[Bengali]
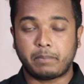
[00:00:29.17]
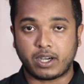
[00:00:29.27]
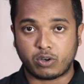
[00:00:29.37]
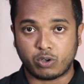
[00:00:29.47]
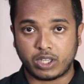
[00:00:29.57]
বা
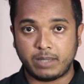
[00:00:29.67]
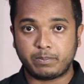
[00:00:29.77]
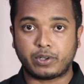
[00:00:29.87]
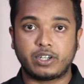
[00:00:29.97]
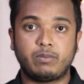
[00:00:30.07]
কোনো
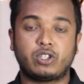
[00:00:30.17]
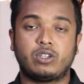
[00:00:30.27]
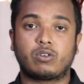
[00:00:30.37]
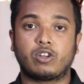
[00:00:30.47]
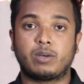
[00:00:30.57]
ইম্পর্ট ইম্পর্টেন্ট বিষয়
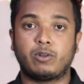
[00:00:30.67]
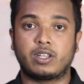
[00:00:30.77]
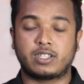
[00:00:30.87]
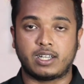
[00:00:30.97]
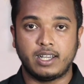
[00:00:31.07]
নিয়ে কথা
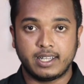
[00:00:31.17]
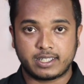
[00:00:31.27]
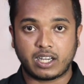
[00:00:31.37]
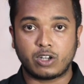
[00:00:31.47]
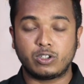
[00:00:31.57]
বলতে চান
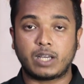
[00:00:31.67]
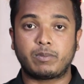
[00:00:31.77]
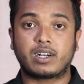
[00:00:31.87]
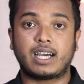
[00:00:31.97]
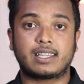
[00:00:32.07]
সেগুলো যদি
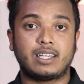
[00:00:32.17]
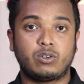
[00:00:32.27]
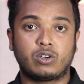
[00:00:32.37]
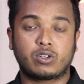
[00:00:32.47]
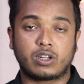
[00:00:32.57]
আপনার খাতায়
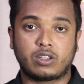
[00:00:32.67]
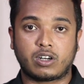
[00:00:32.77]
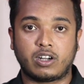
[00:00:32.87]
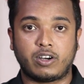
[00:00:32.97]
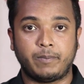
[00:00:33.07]
নোট করার
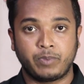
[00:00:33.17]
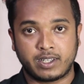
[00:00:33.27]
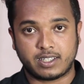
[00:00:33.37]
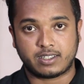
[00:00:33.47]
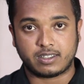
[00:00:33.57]
দরকার হয়
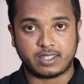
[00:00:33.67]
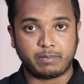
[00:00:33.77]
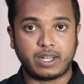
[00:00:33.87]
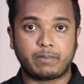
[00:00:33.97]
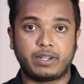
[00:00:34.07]
জাস্ট
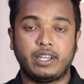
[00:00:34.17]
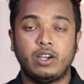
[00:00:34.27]
সিম্পলি আপনি